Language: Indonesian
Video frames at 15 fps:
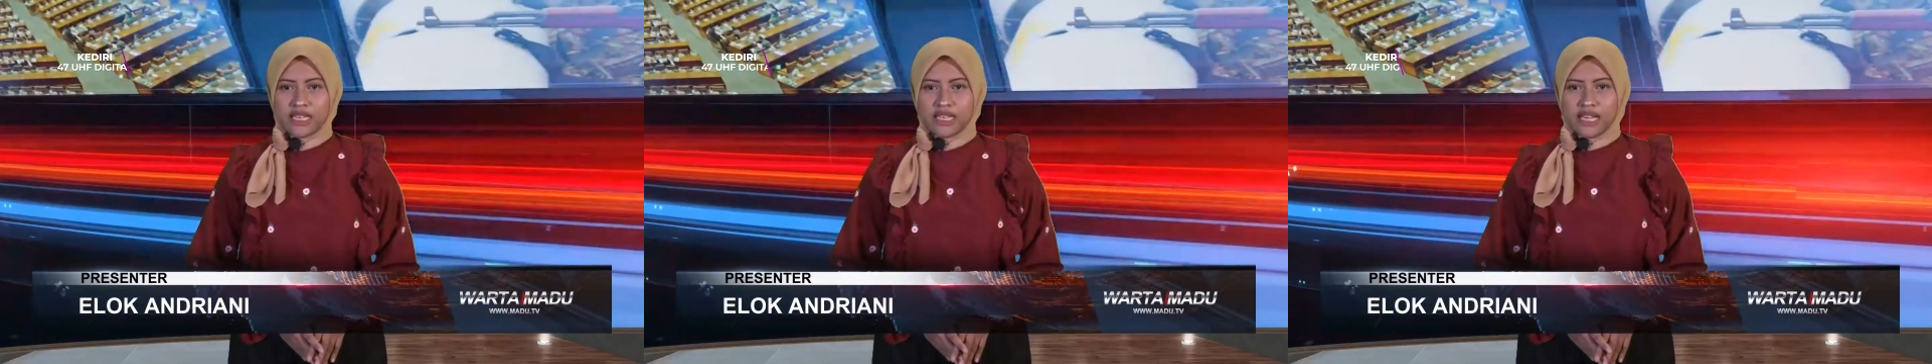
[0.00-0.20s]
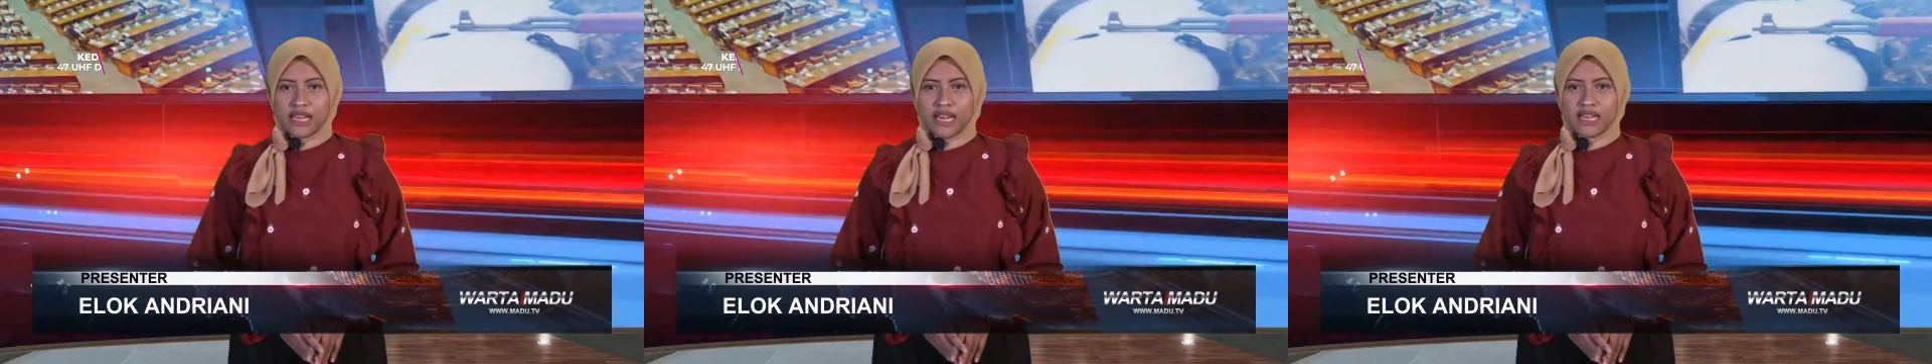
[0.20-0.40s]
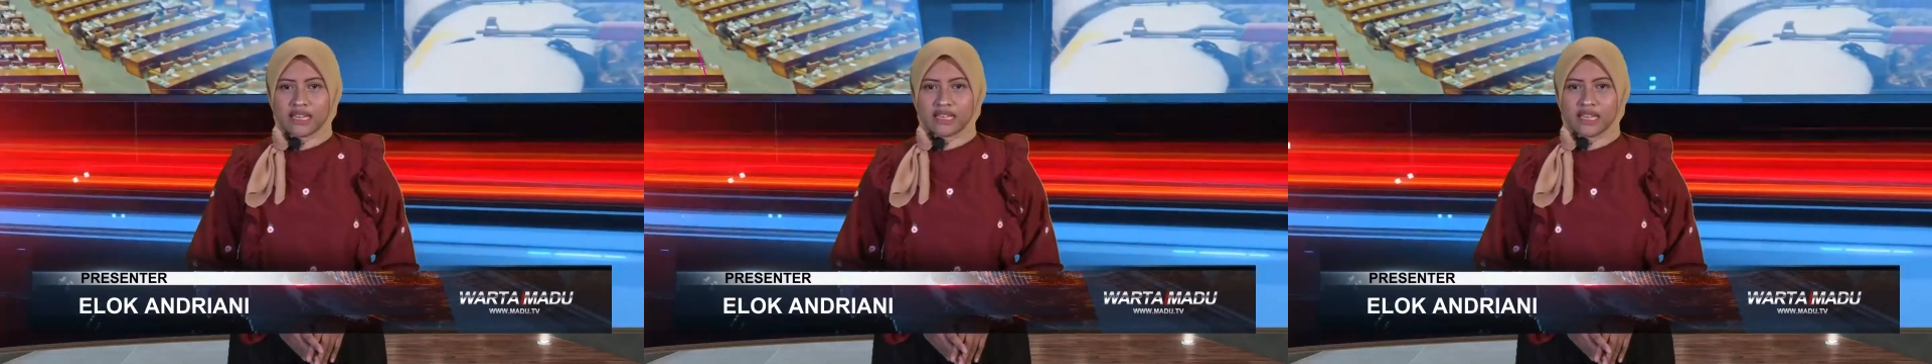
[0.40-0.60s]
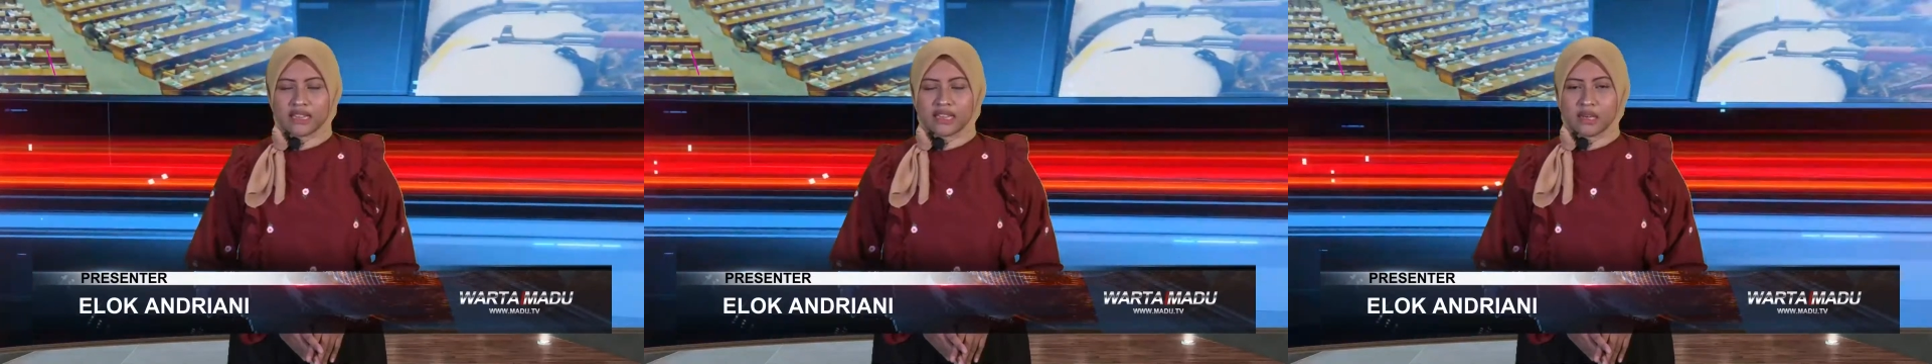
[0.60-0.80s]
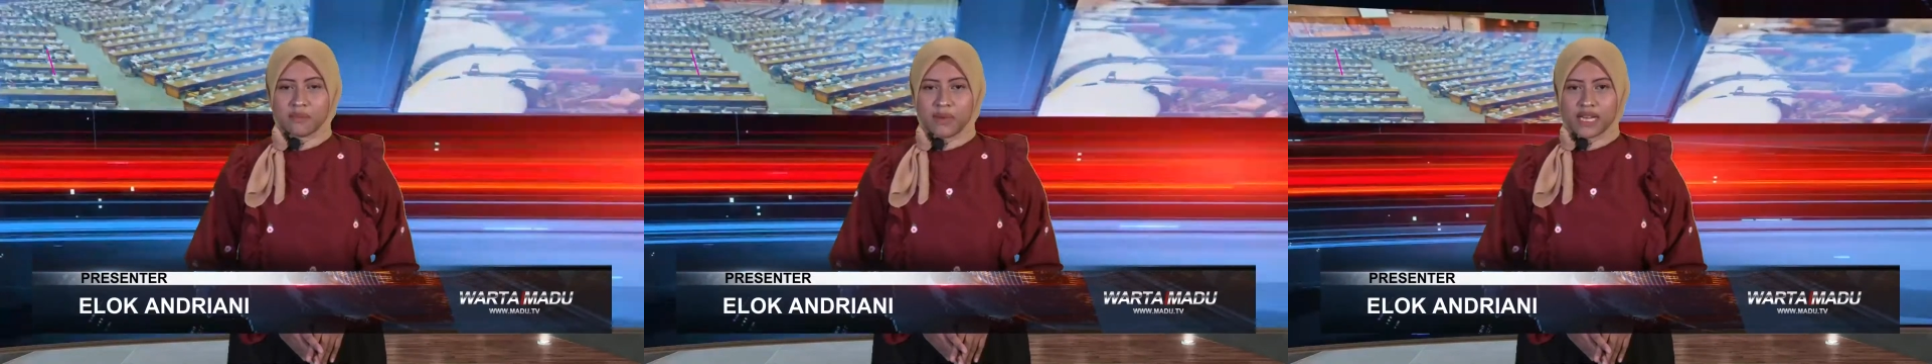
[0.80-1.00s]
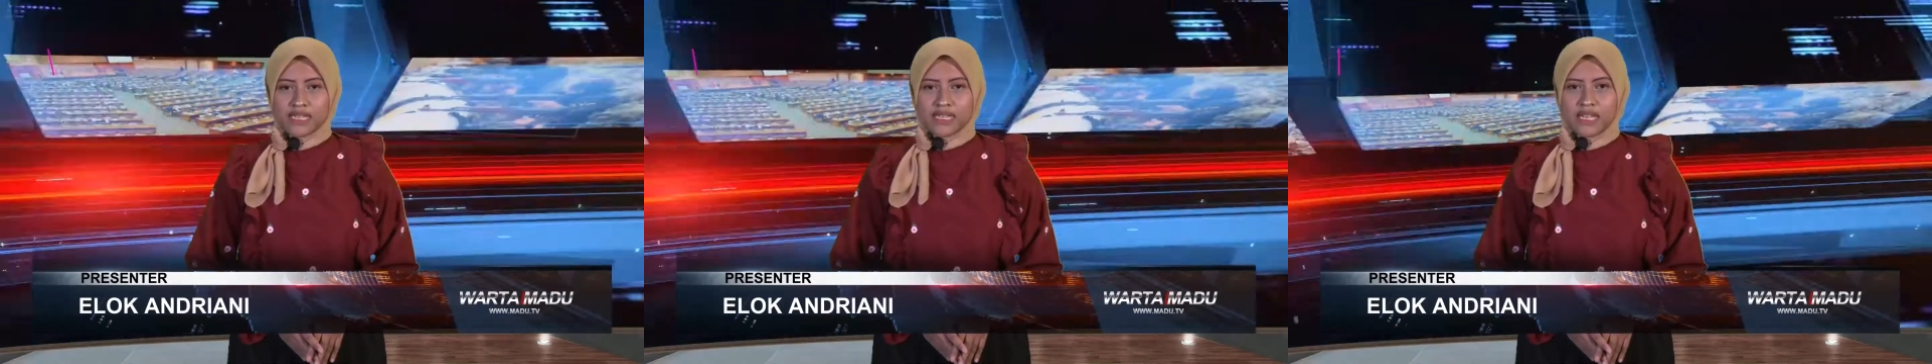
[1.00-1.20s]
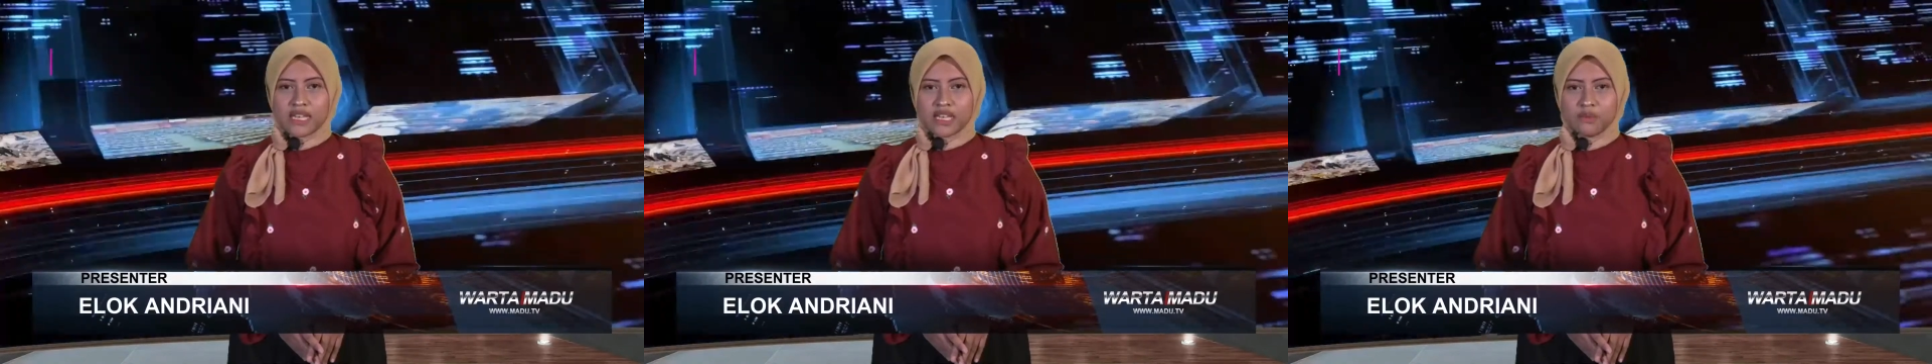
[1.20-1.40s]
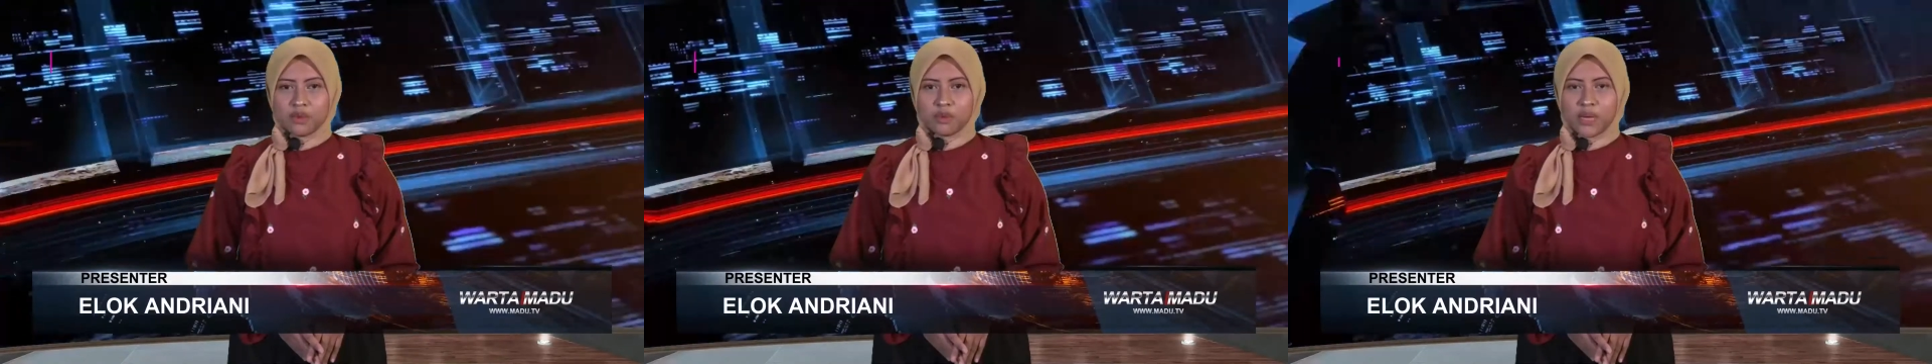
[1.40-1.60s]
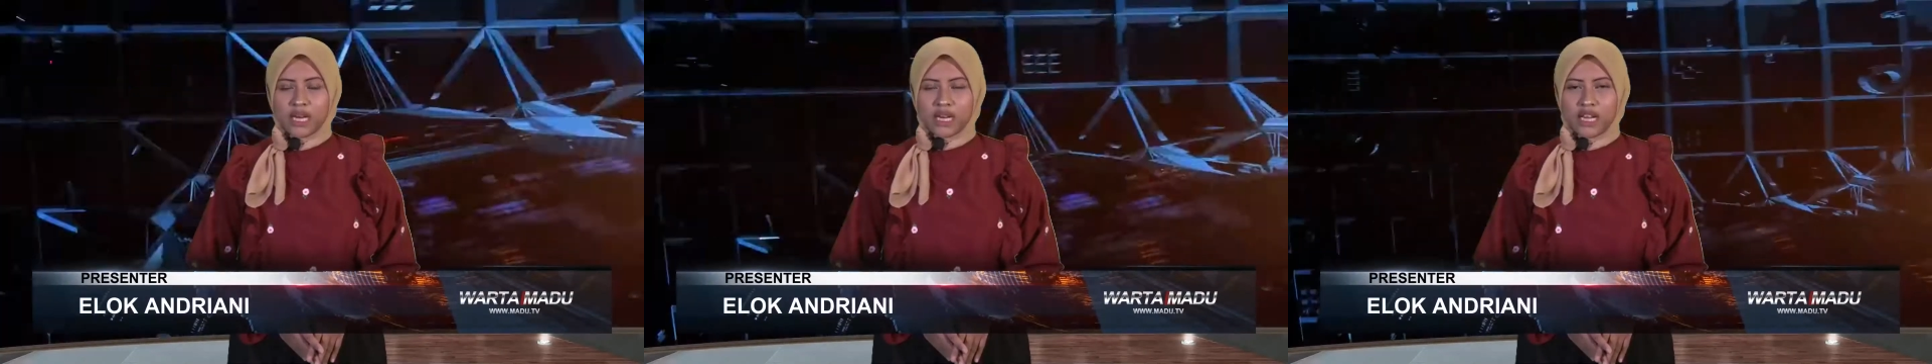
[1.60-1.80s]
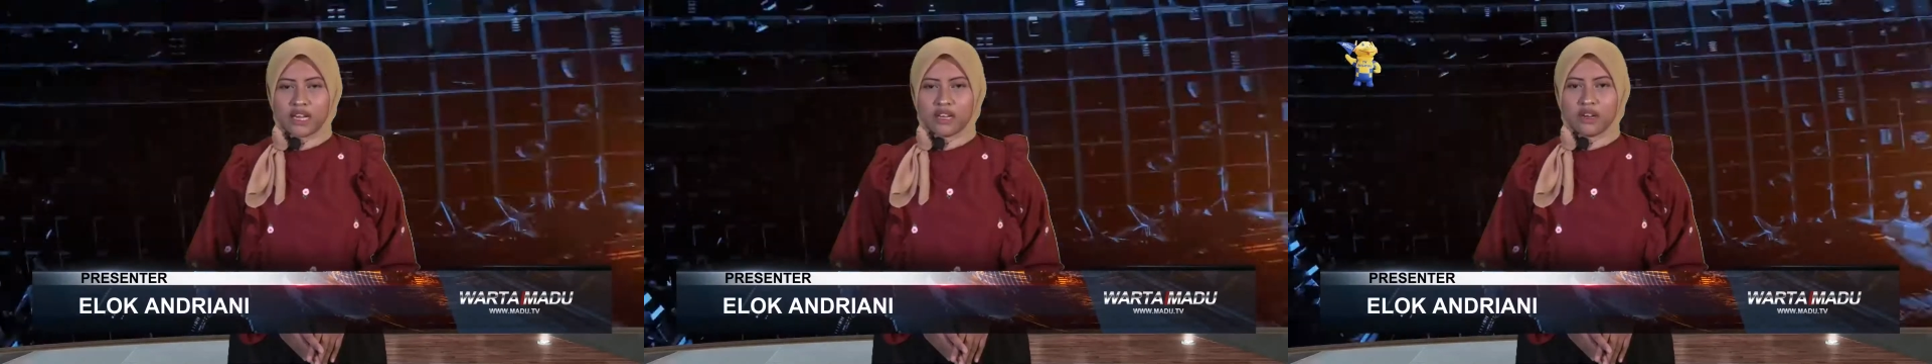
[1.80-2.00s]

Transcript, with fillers: yang akhirnya terpaksa dibubarkan